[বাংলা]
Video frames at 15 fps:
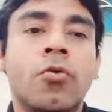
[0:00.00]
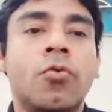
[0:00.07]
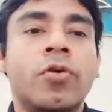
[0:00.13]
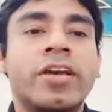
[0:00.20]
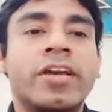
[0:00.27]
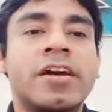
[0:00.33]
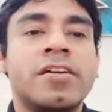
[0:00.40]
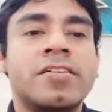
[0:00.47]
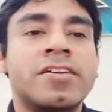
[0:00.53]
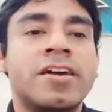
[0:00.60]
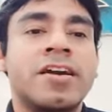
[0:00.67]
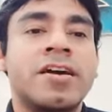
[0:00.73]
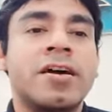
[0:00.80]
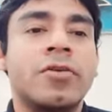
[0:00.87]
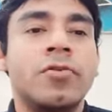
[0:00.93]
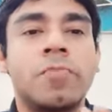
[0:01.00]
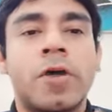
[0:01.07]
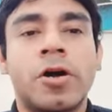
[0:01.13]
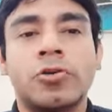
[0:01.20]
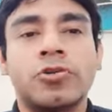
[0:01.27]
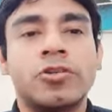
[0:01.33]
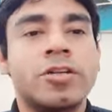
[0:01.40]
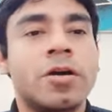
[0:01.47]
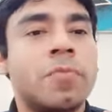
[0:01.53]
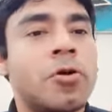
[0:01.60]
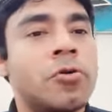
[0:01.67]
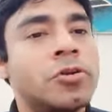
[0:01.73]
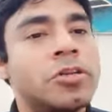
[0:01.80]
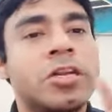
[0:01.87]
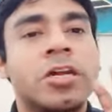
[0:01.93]
ওই কেয়ারটেকার ওই মানুষটা বা
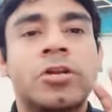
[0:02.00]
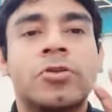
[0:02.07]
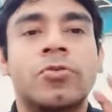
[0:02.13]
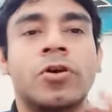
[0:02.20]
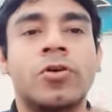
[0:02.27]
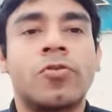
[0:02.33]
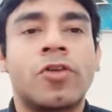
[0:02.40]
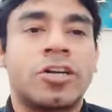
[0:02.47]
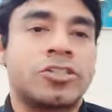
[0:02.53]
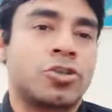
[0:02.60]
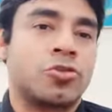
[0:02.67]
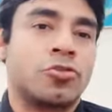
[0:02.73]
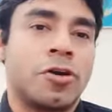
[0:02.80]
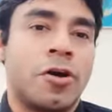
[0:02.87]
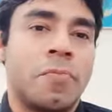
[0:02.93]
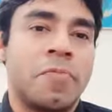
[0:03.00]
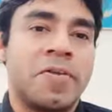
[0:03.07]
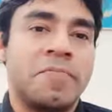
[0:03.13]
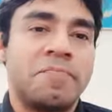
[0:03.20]
ওই ডিরেক্টরকেও কাজ করতে হবে